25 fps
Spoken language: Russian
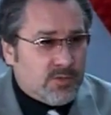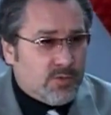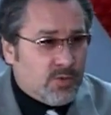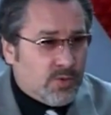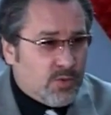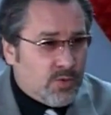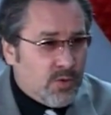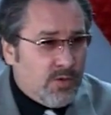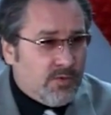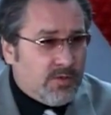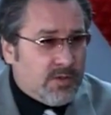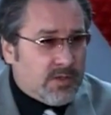и
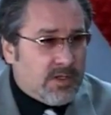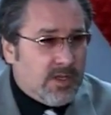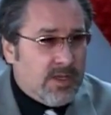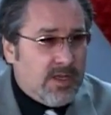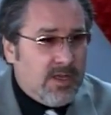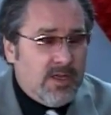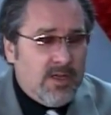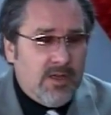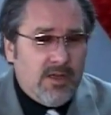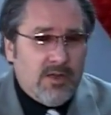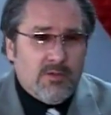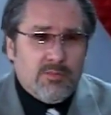духовен,
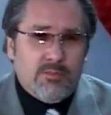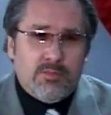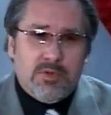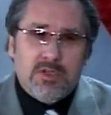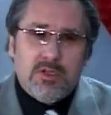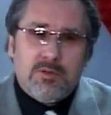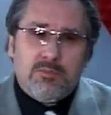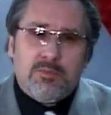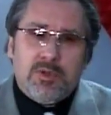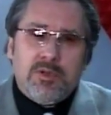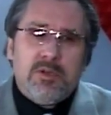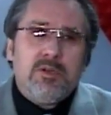
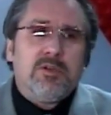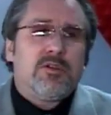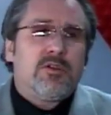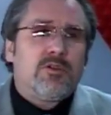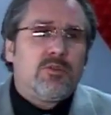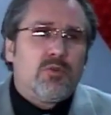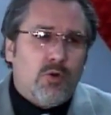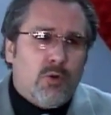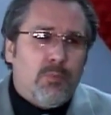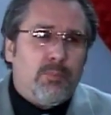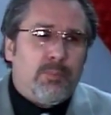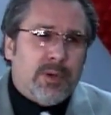было бы
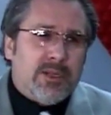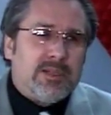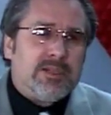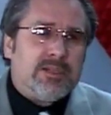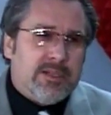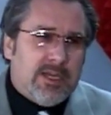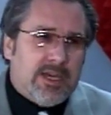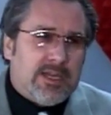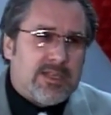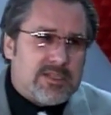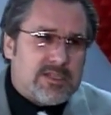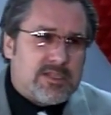легко
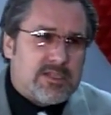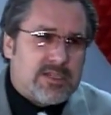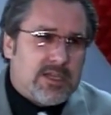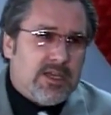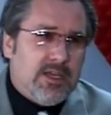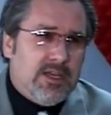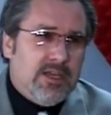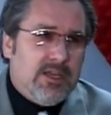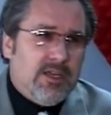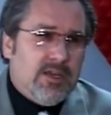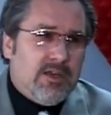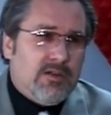поддаться